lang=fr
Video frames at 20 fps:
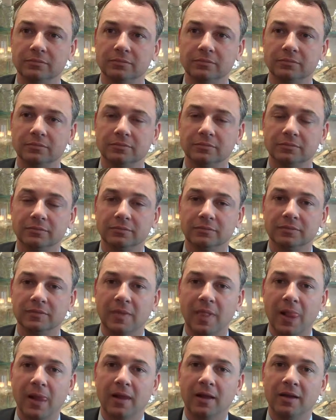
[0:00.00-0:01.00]
Bonjour Philippe
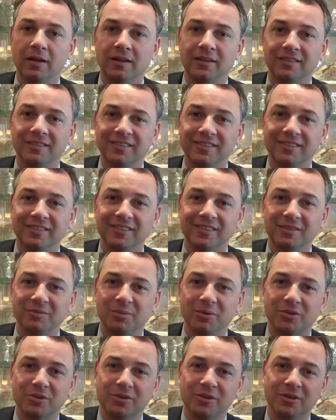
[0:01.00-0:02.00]
Cassanti.
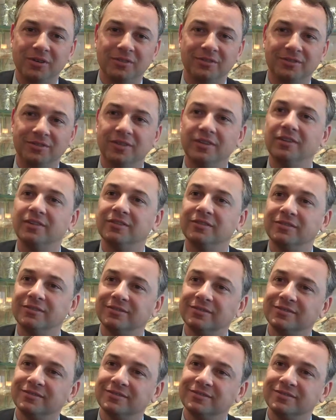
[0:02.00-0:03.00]
Bonjour. Euh,
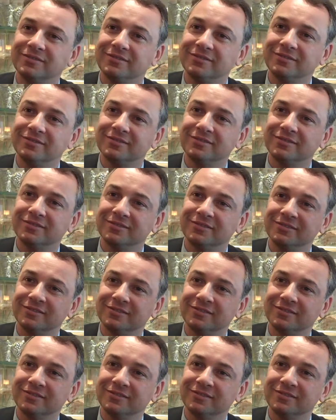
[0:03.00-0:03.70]
bienvenue à Jérusalem.